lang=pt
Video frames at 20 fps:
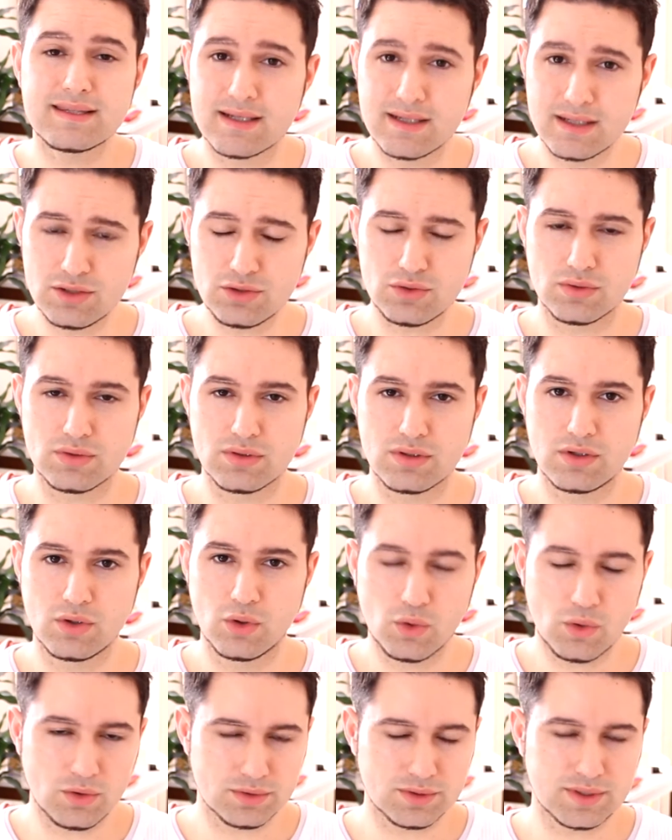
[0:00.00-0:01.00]
tanto
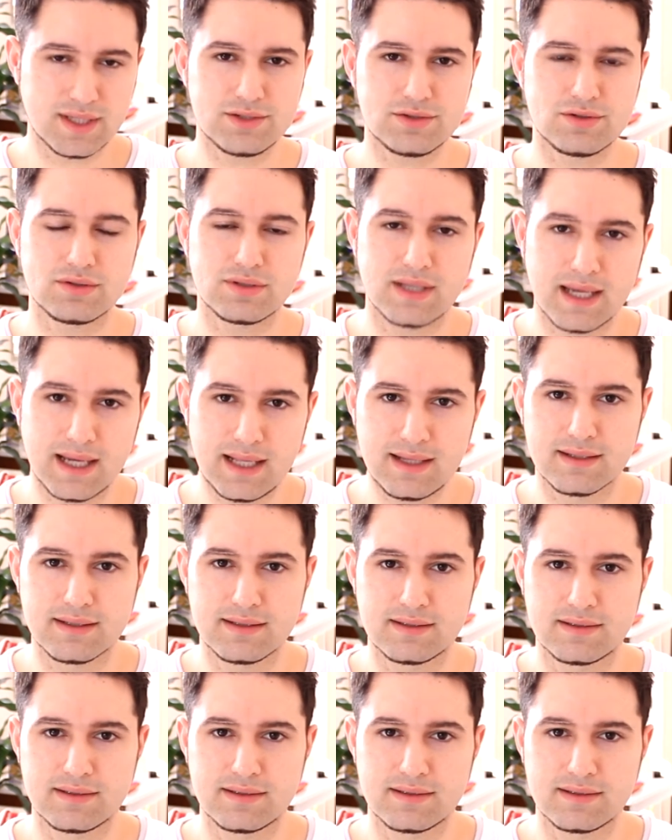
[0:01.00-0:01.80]
o contexto dela?